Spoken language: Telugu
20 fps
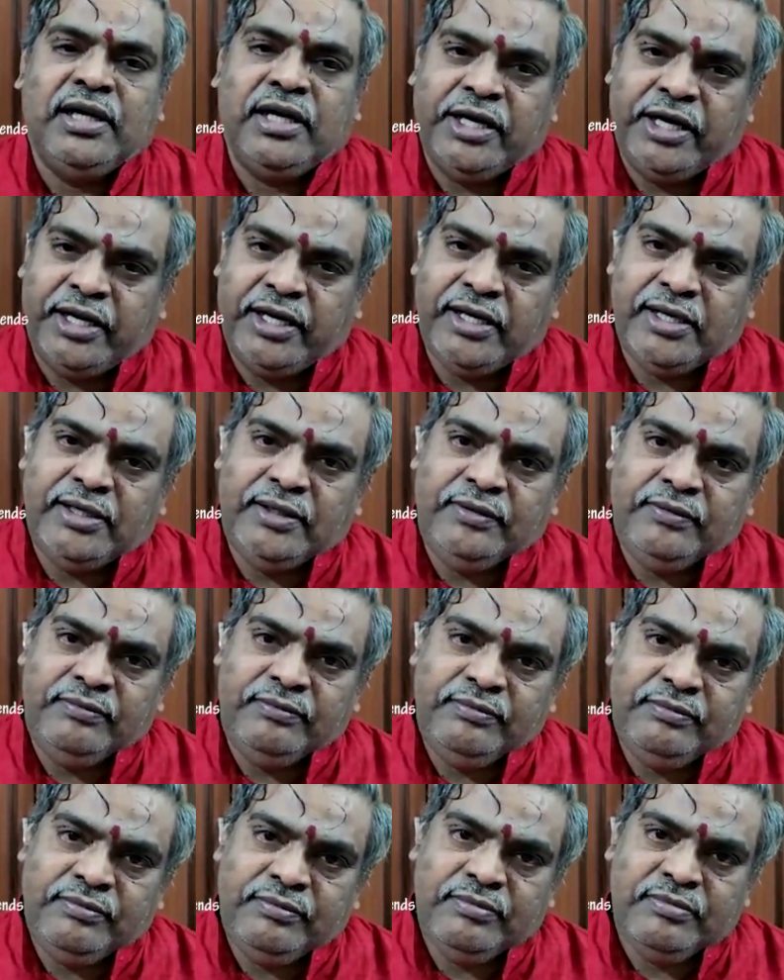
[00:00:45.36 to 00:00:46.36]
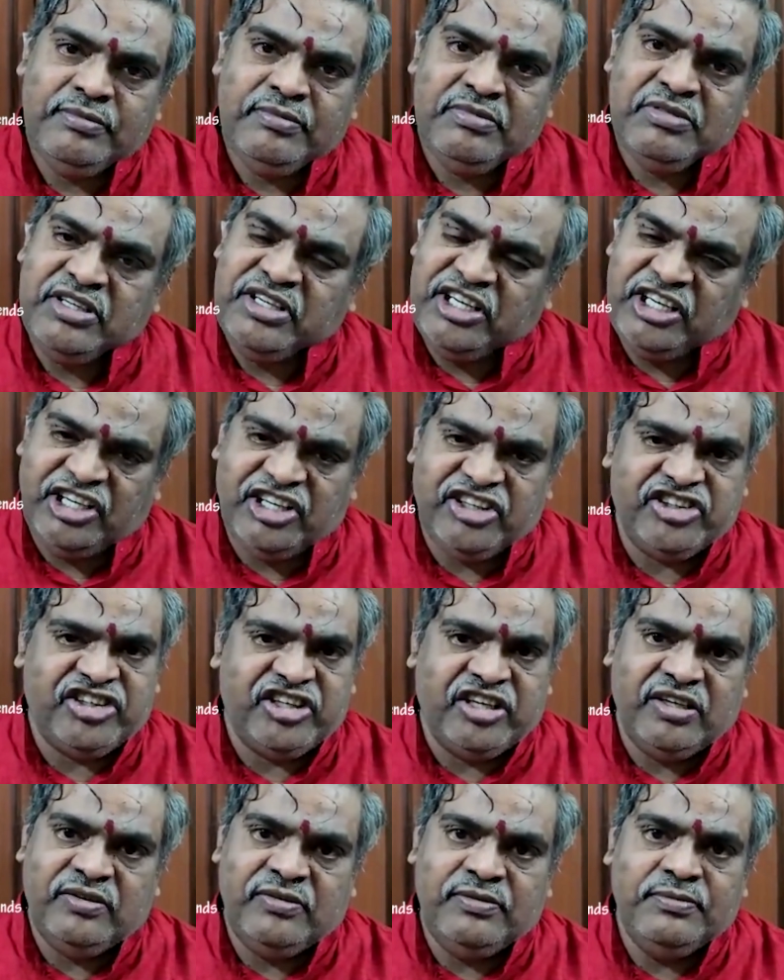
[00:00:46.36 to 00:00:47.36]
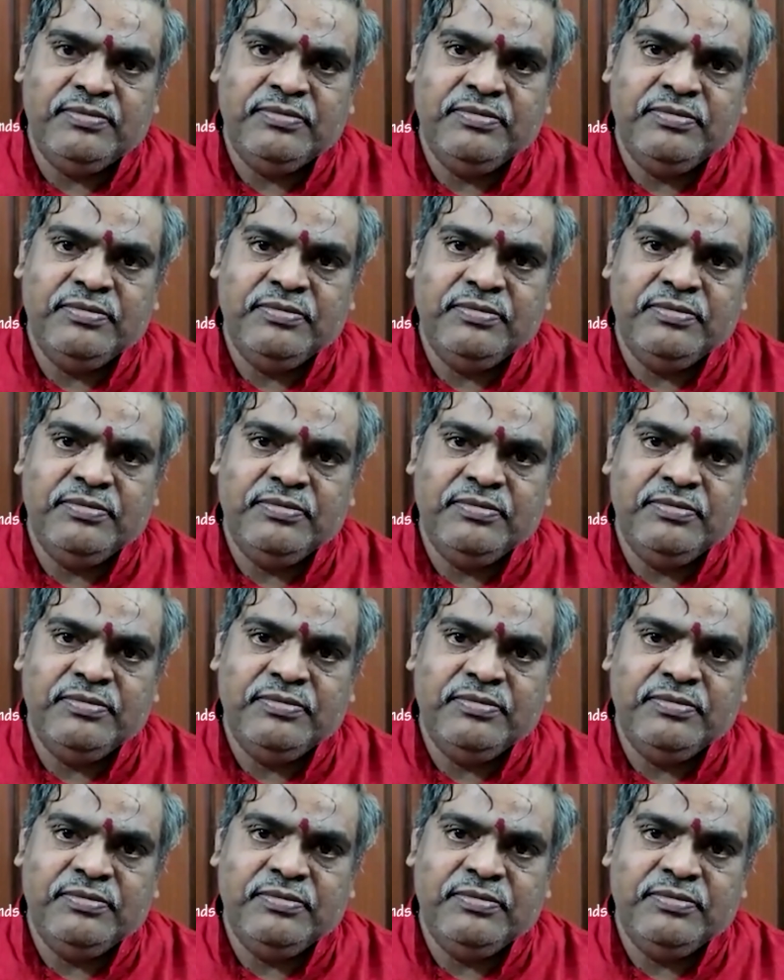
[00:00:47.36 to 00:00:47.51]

అనయ్య ఇంకా చాలు